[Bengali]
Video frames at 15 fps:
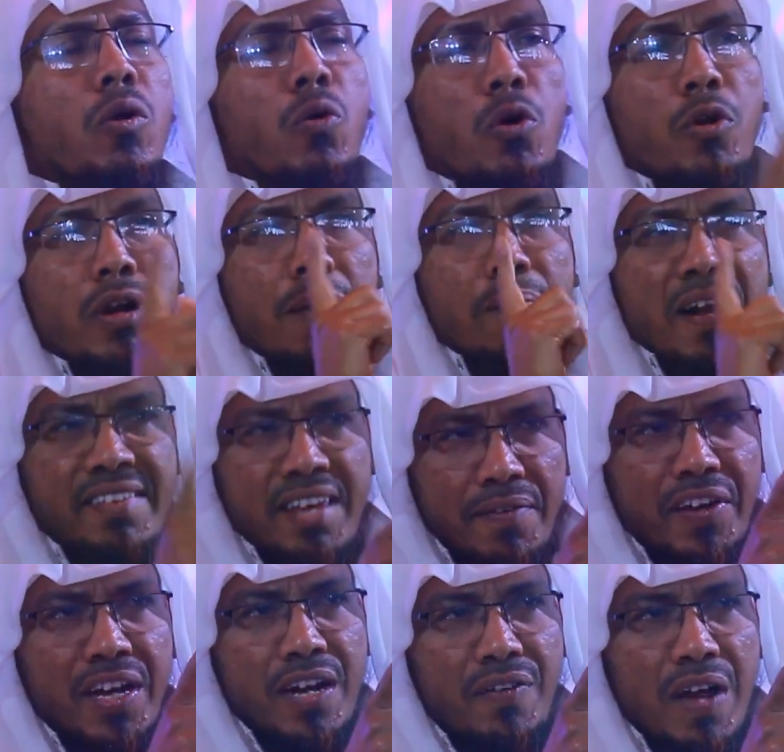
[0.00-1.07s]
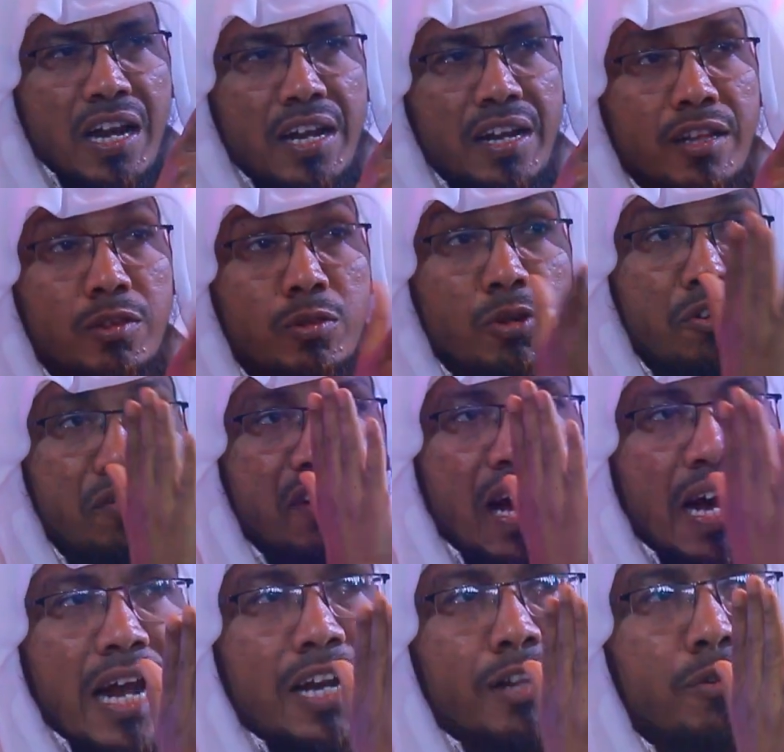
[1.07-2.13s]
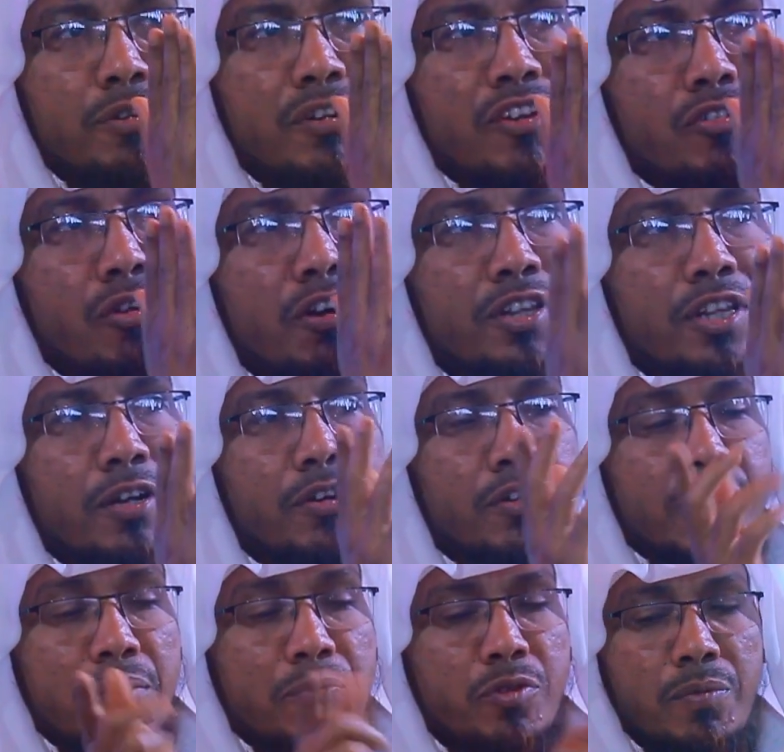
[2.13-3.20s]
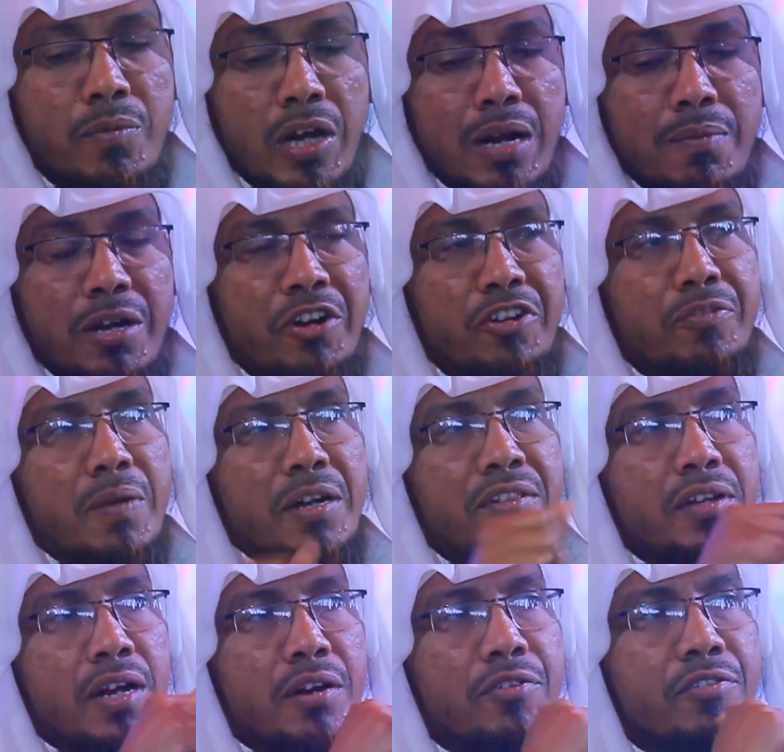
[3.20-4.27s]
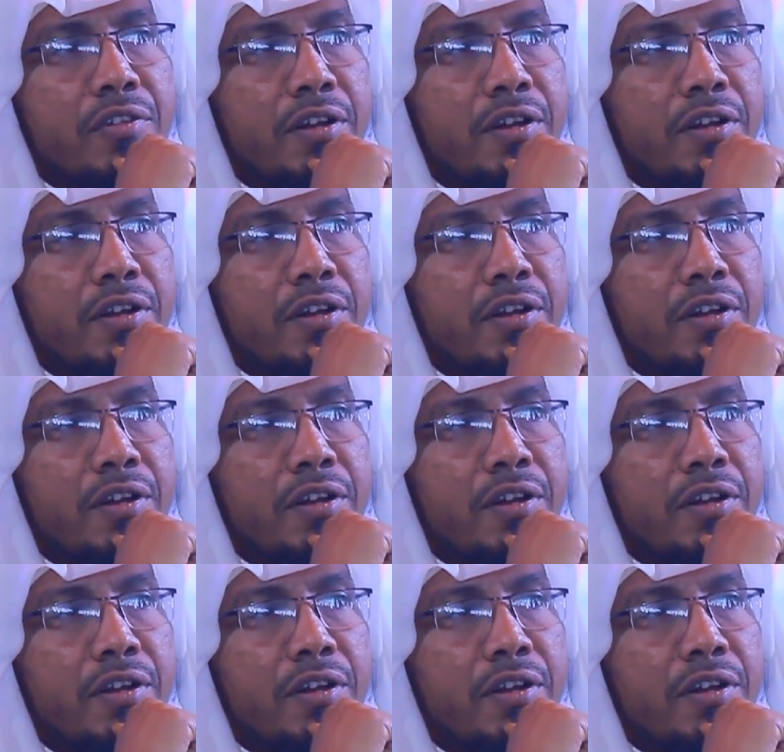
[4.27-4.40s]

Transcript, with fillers: করোনা বাইসা ফেরে ফাইলে দুইটা গালে দুইটা শর্ট দি কই তুই মরা মানুষ মারতি আনস